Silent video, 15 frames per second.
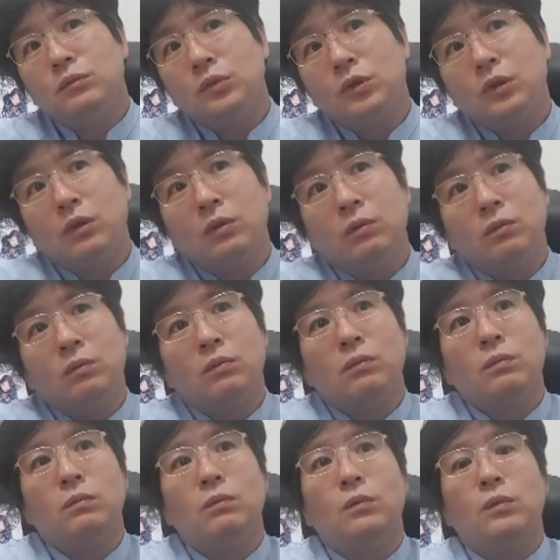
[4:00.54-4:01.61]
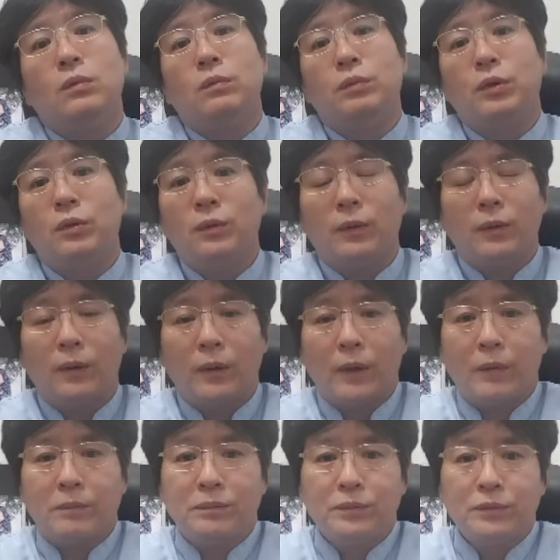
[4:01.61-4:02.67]
이게 별로
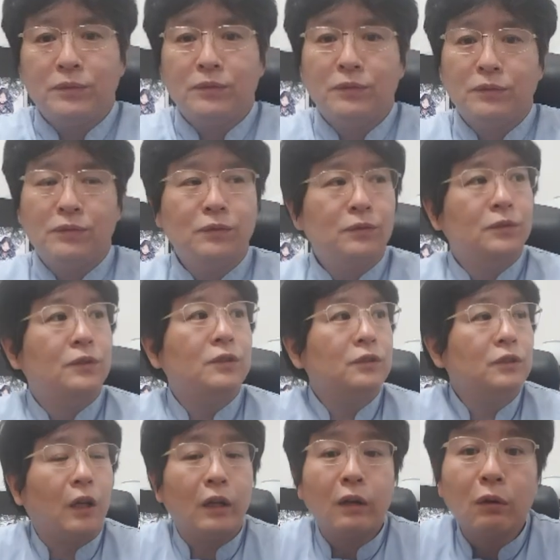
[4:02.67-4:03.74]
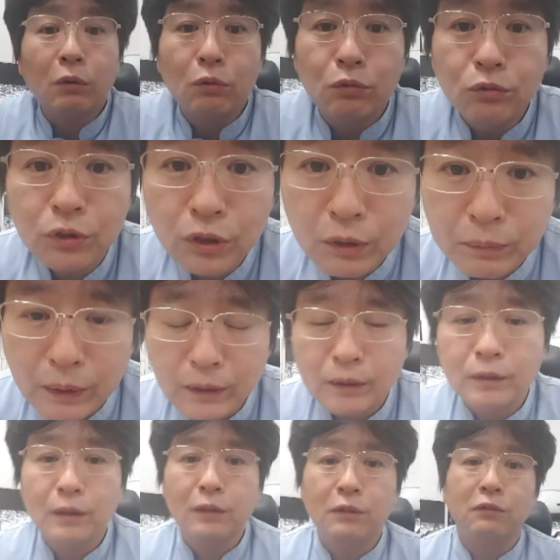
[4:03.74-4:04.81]
아프지는 않았고 우연히
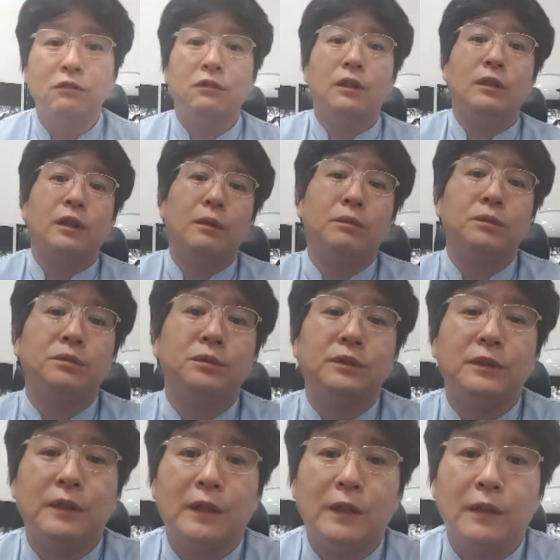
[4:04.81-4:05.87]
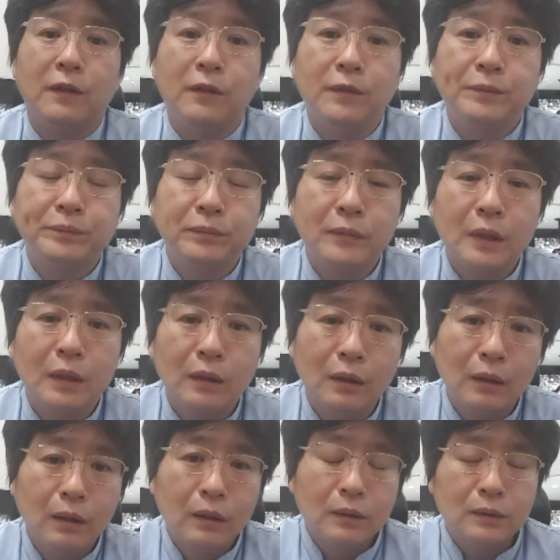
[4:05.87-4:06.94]
발견된 경우가 대부분이에요.
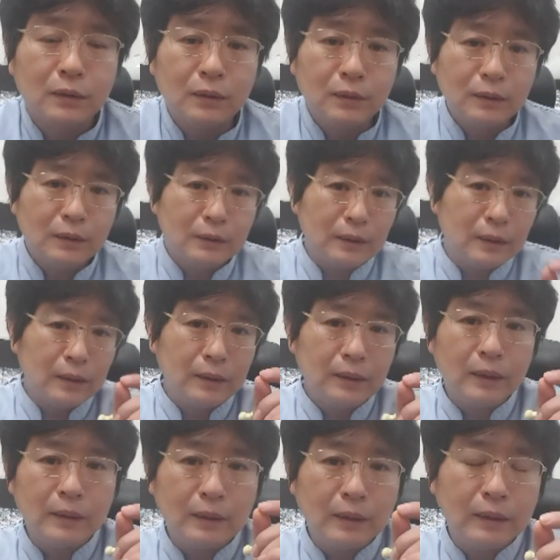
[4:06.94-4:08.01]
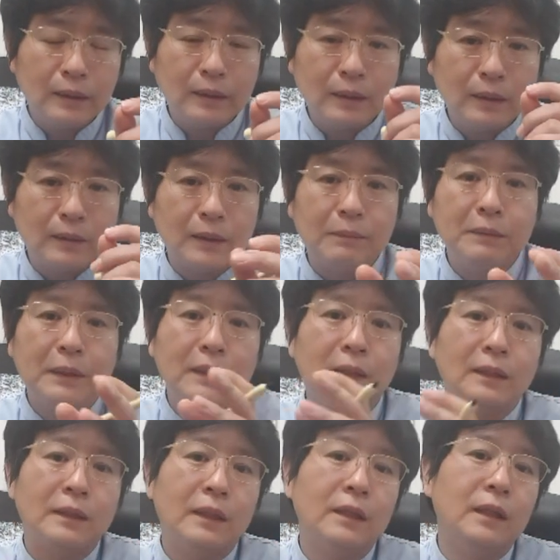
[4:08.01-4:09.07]
저거는 이제 일 단계, 이 단계, 삼
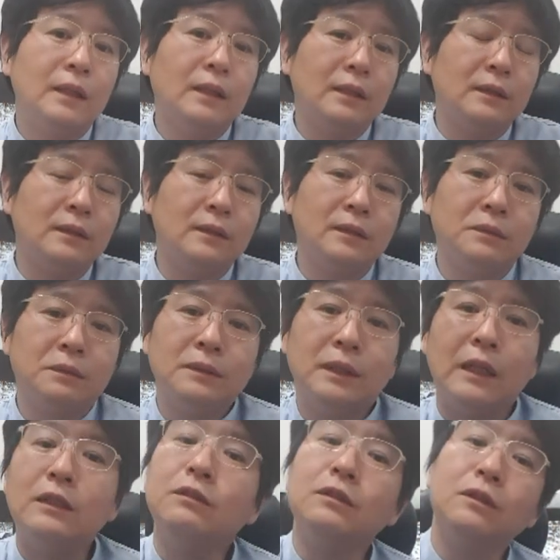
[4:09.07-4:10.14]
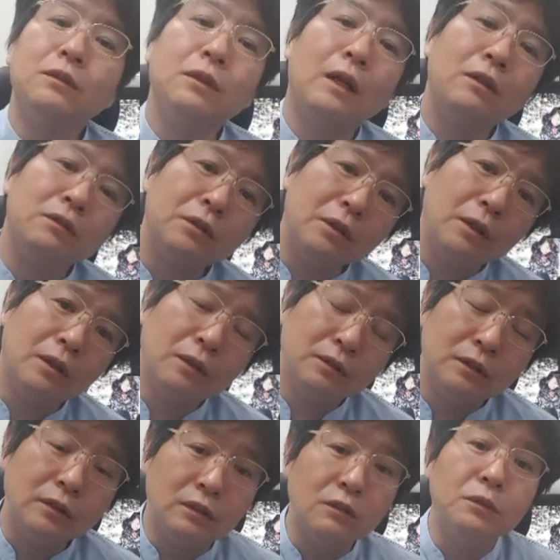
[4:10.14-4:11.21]
단계, 사 단계 등급을 나누기도 하고요.
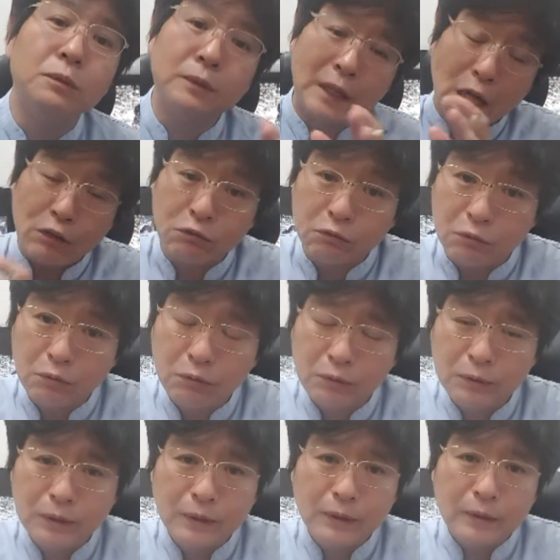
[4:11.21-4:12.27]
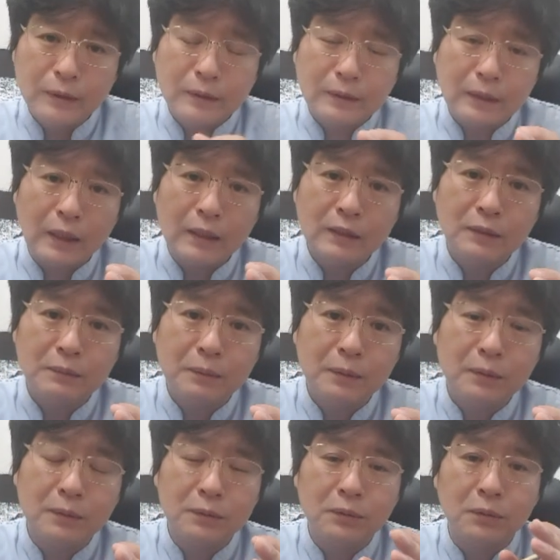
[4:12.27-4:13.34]
등급을 나누고
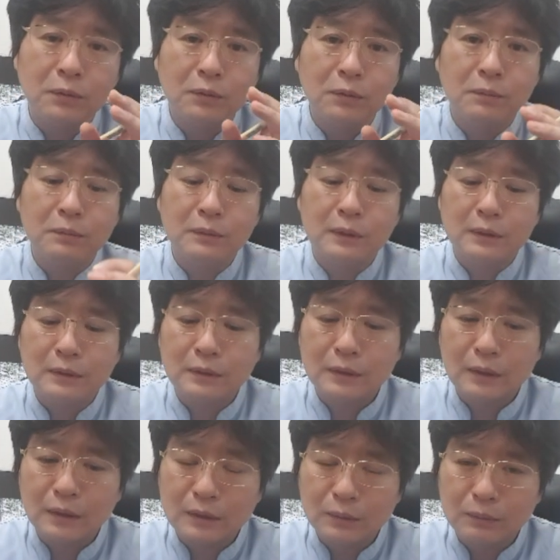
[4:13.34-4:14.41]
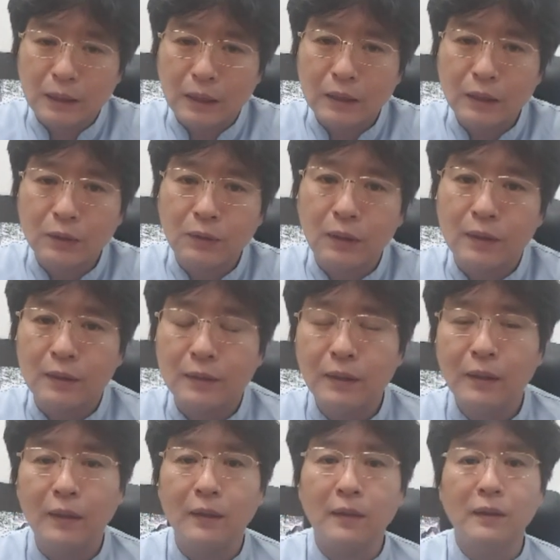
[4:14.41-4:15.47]
사이즈별로 조금 이제 증상이 좀 다르기도
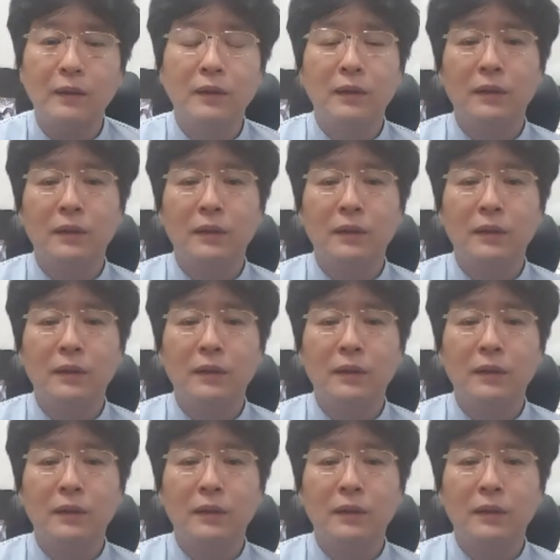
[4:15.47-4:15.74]
하는데,